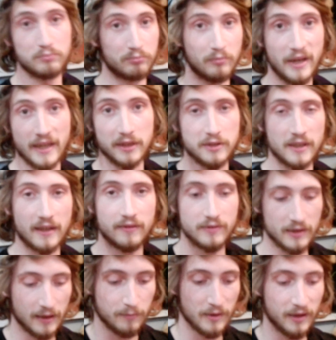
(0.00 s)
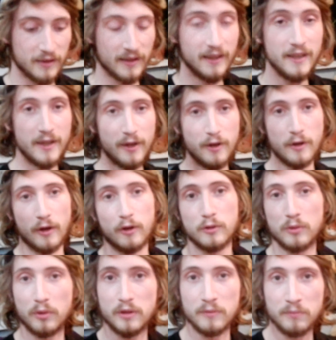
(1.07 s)
Mega ciekawy temat o,
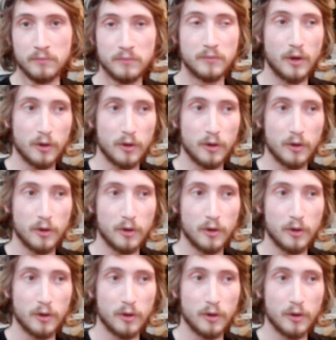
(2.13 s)
którym,